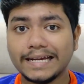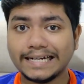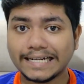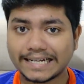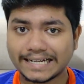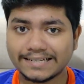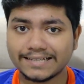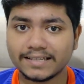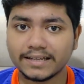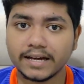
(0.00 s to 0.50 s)
है
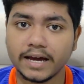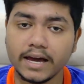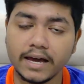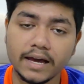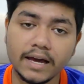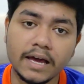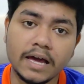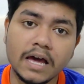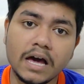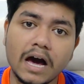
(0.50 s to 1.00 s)
इंटरेस्ट
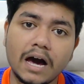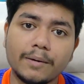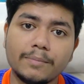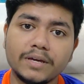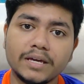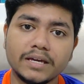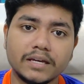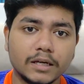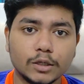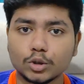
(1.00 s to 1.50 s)
दिखाया
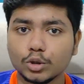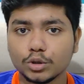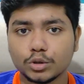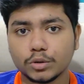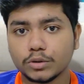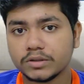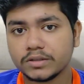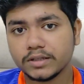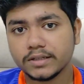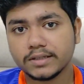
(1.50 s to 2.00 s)
अब ये एक दो
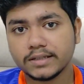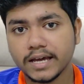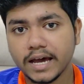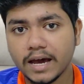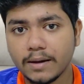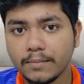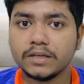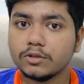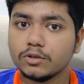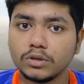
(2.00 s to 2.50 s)
सोर्सेज से
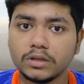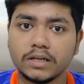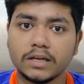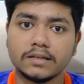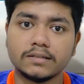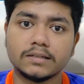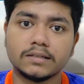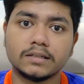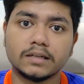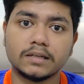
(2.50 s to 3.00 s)
अब ये तो नहीं
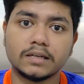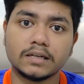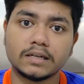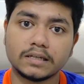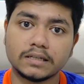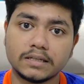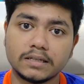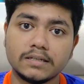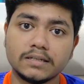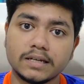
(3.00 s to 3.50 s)
कह सकता कि
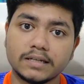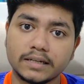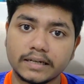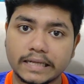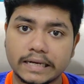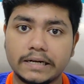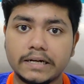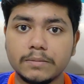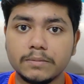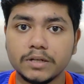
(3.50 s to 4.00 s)
कितने ज़्यादा
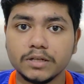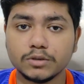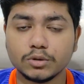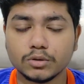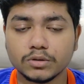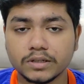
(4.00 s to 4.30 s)
क्रेडिबल